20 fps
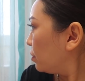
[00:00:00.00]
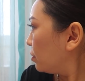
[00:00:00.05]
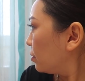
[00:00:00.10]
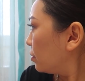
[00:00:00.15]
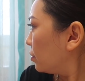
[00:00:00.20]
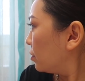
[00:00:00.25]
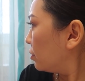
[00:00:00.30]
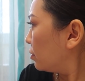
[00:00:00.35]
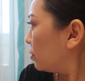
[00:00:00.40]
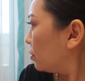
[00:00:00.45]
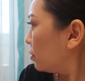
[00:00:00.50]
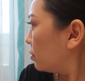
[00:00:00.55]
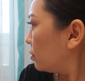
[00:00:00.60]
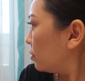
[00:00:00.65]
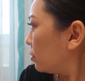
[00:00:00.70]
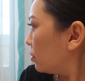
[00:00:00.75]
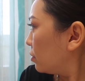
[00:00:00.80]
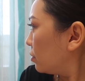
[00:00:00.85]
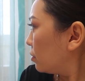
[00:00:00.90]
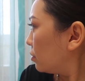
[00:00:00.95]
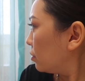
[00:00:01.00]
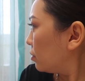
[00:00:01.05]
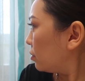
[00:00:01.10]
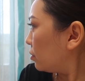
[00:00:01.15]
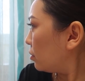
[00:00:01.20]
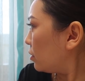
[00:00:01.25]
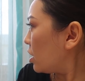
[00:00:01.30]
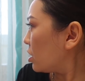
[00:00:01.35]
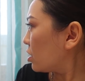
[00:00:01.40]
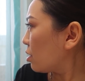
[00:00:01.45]
Малина.
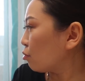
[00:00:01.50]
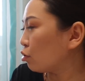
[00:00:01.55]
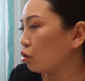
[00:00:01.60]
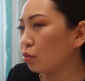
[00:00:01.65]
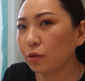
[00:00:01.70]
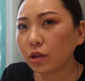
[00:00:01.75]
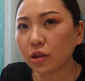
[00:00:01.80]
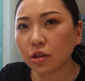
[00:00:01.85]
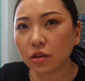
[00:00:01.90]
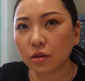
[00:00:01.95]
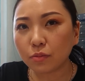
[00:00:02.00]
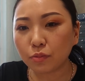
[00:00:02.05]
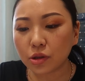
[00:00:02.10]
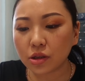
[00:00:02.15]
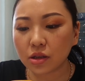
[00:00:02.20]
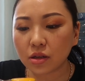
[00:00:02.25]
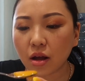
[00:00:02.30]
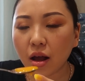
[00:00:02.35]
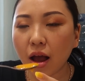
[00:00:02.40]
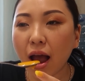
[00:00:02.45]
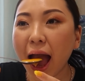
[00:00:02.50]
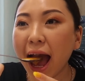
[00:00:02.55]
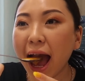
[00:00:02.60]
Нет, там клубника написано.